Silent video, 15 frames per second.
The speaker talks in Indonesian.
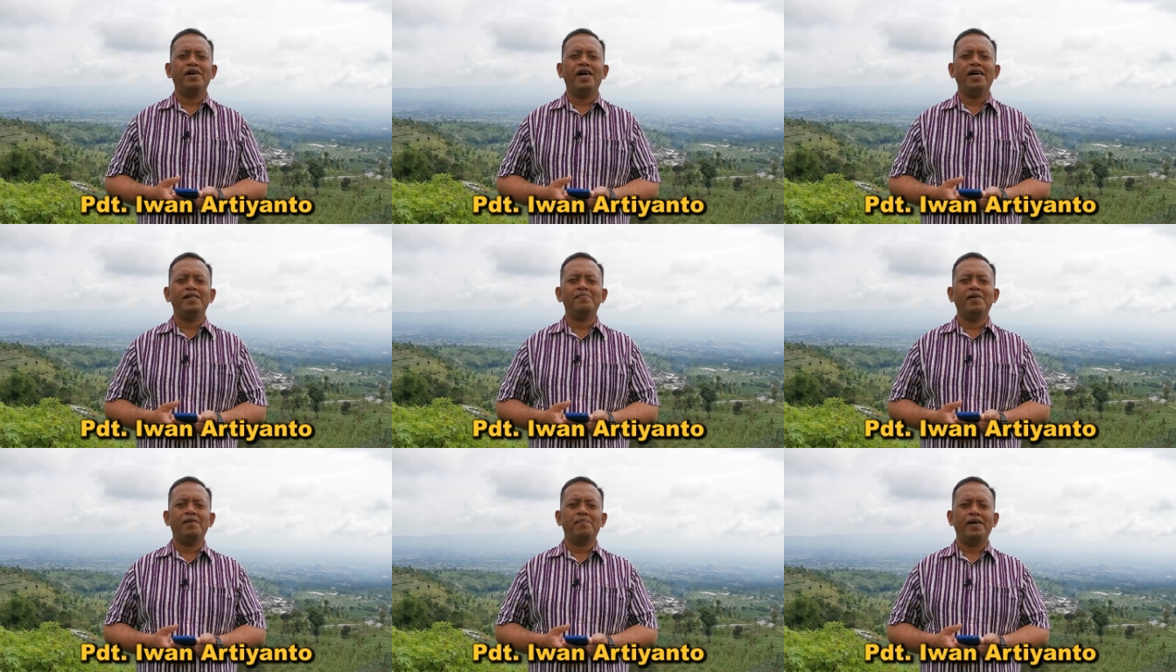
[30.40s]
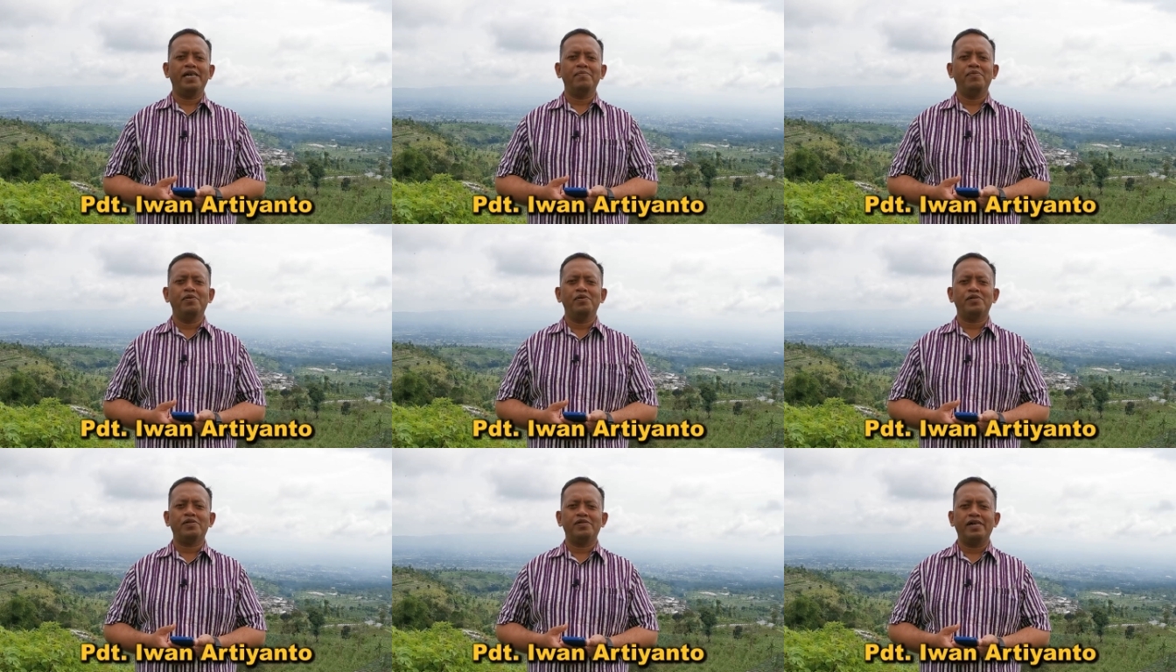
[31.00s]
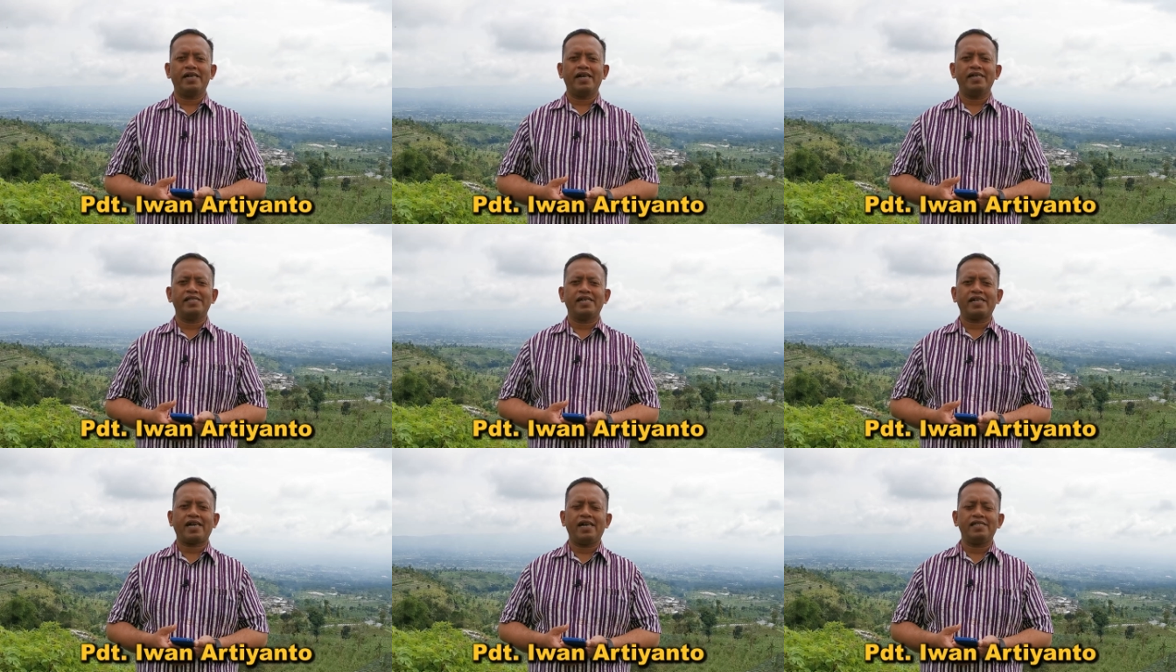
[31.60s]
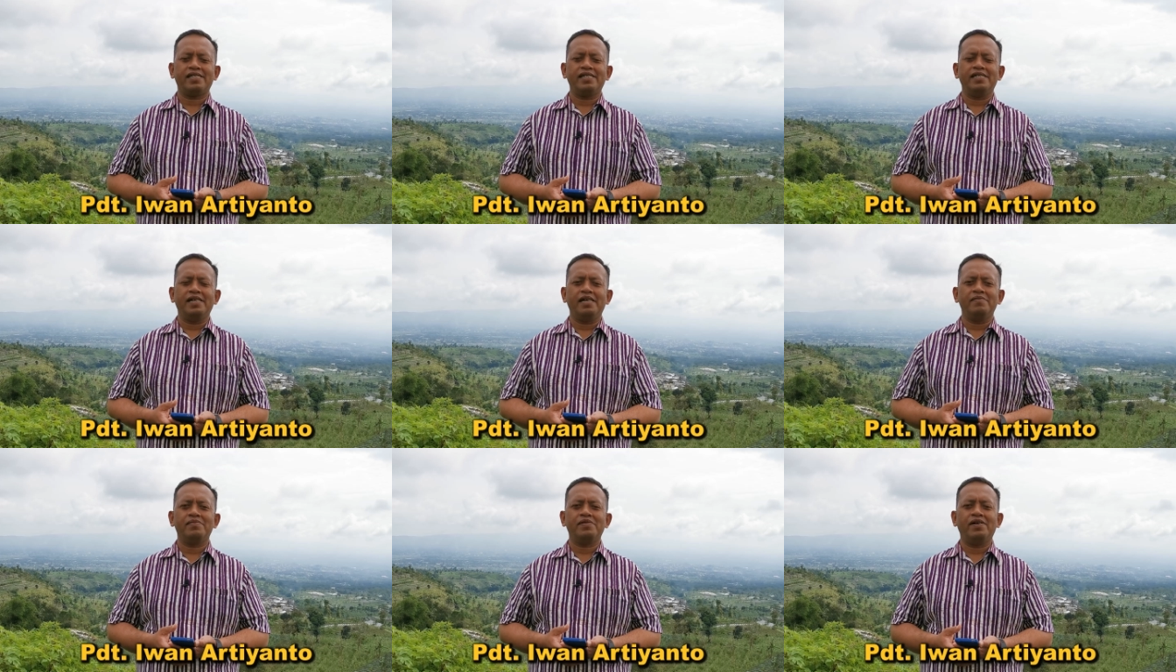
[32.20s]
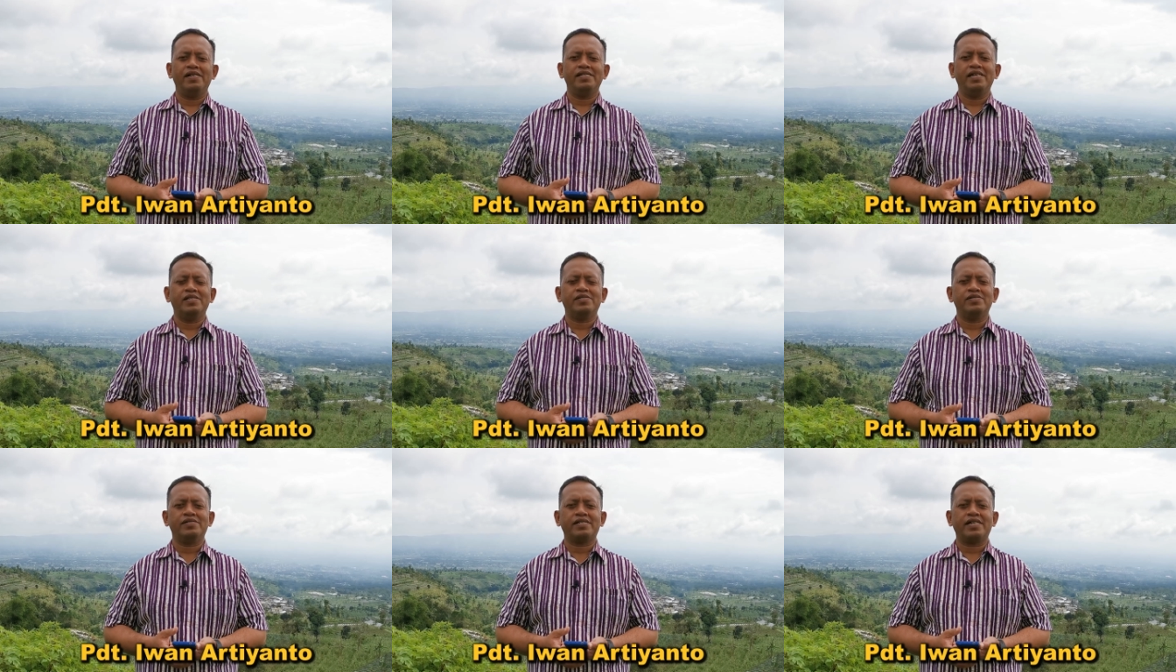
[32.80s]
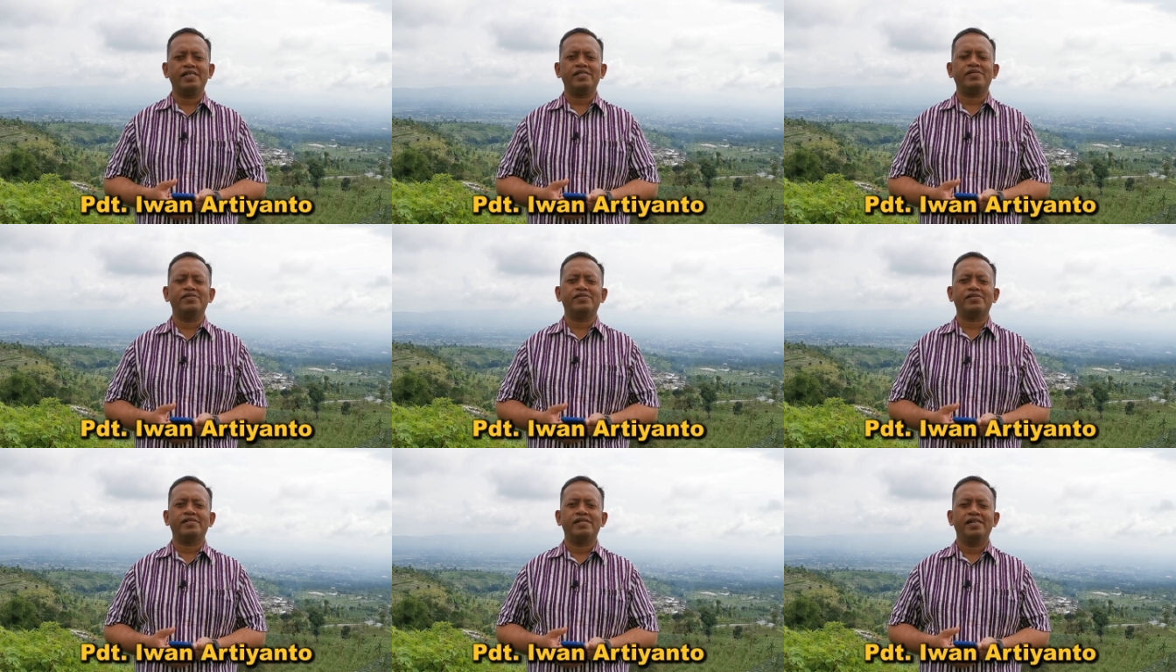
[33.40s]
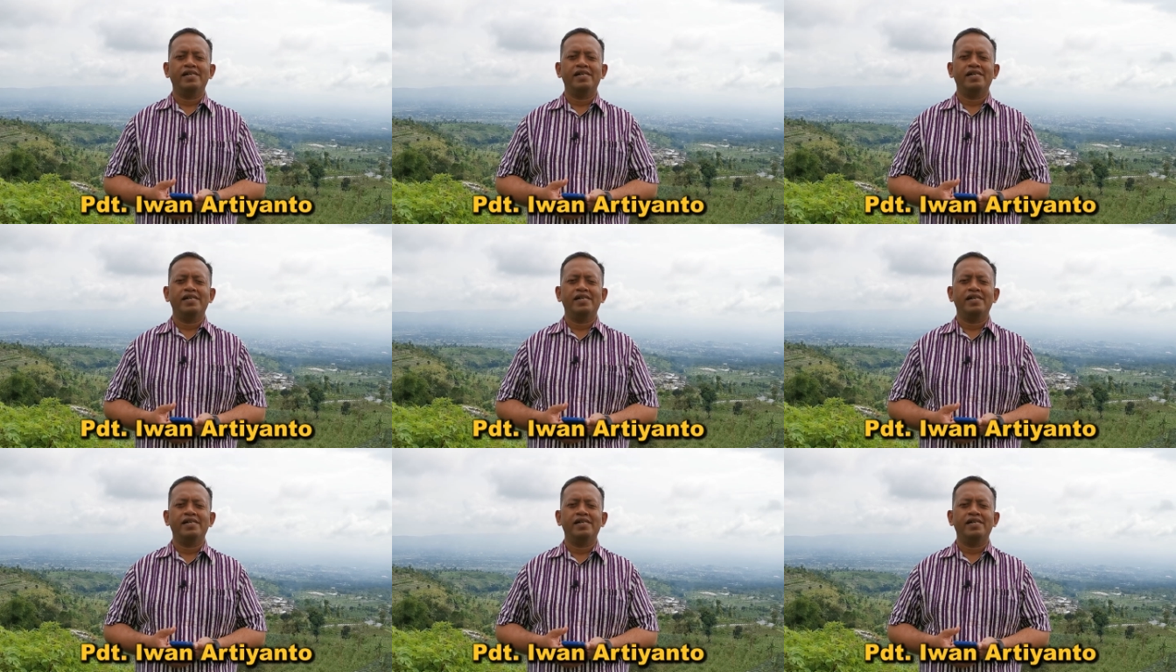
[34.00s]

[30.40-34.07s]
Tuhan, Bapak, Ibu, Saudara yang terkasih dalam Tuhan Yesus Kristus.